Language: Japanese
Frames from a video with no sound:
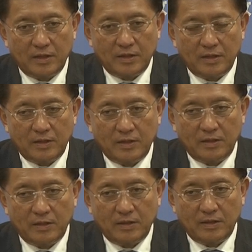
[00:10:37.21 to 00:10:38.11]

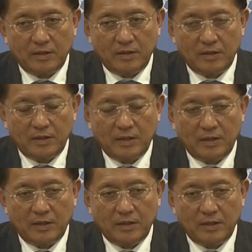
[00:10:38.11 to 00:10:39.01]
え
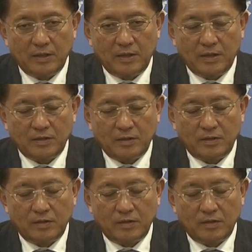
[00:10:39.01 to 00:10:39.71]
にで、